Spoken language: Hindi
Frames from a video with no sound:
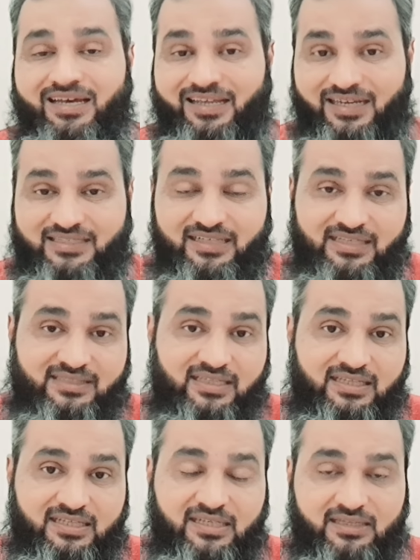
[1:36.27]

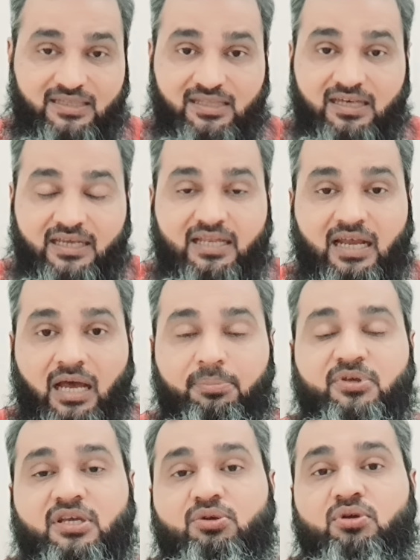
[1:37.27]
रेजिडेंसी दी जाती थी लेकिन
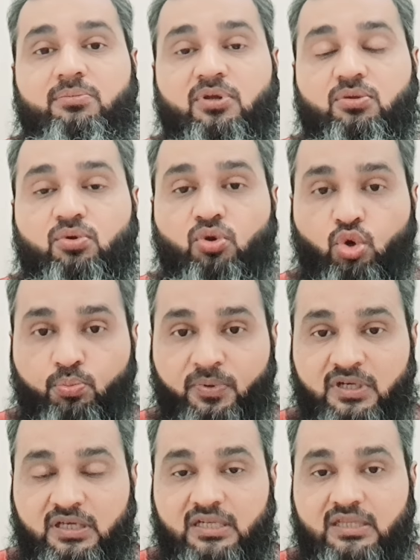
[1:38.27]
अब ये इन्होंने बिल्कुल
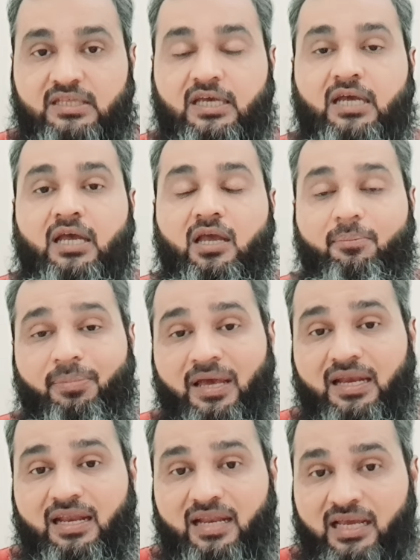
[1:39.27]
ओपन कर दिया है
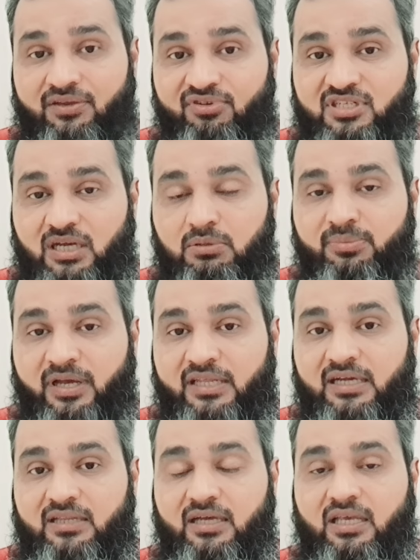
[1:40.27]
पहले लैंग्वेज का भी
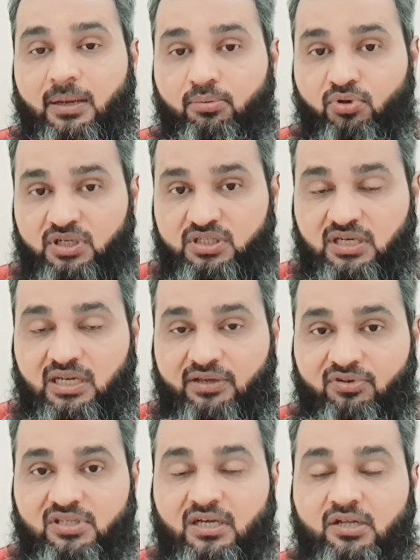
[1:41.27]
बैरियर था कि आपको रशियन
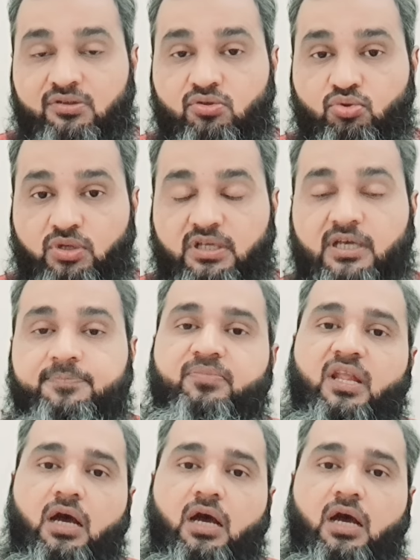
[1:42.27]
लैंग्वेज आना ज़रूरी है